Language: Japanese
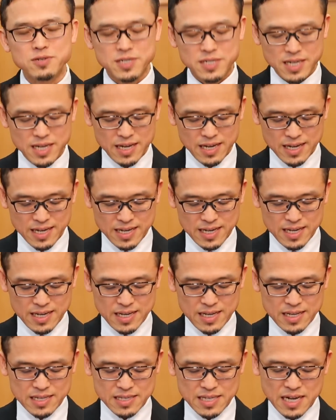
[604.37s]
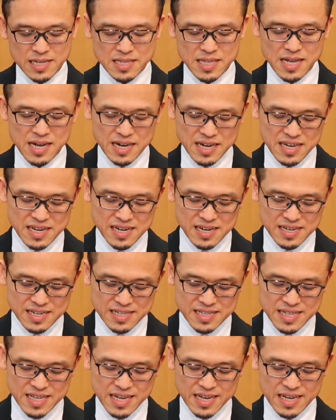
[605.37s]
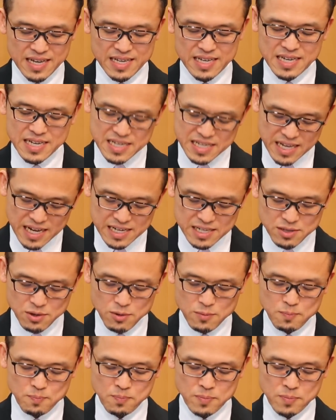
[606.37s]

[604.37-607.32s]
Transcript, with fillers: して立て上げられていきたいと、